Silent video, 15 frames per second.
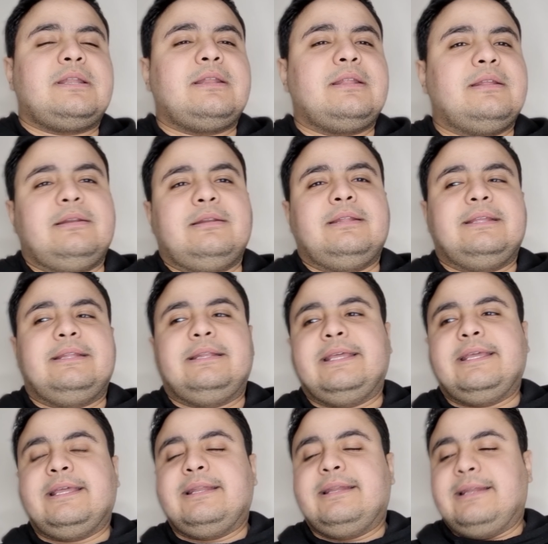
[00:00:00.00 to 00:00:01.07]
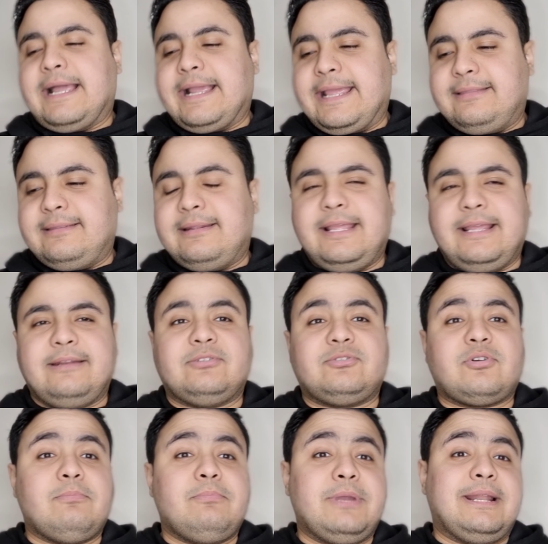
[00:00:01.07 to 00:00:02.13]
اللي هي الحاجات اللي احنا
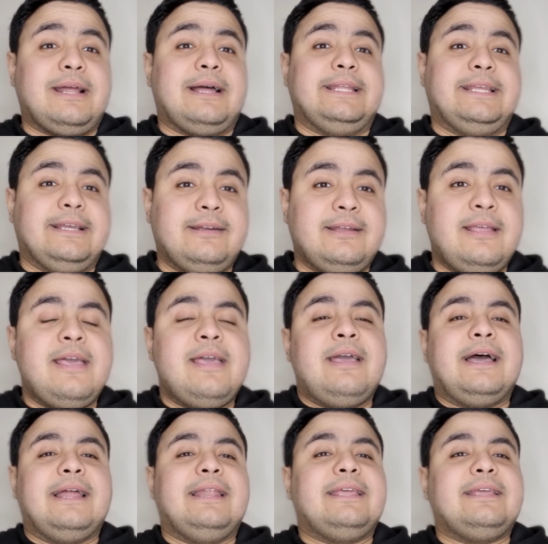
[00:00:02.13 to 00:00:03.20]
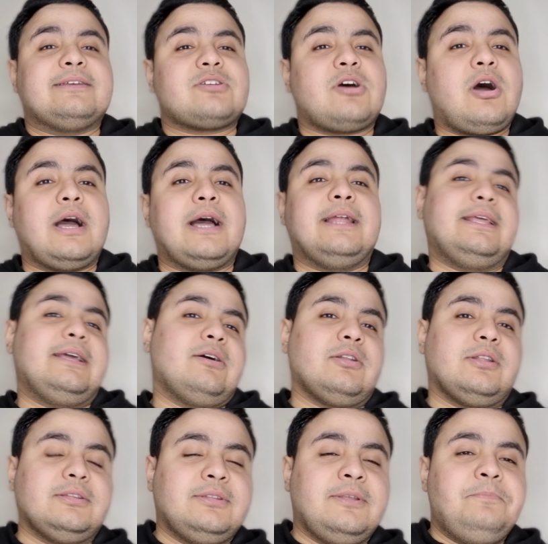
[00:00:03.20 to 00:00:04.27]
اتربينا عليها هل هي صح هل هي
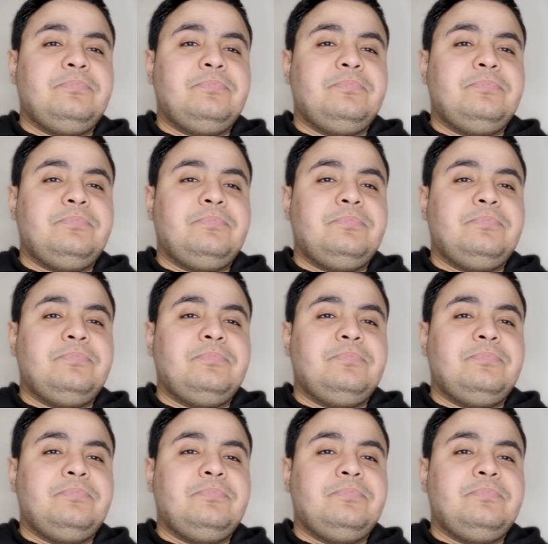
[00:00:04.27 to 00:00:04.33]
غلط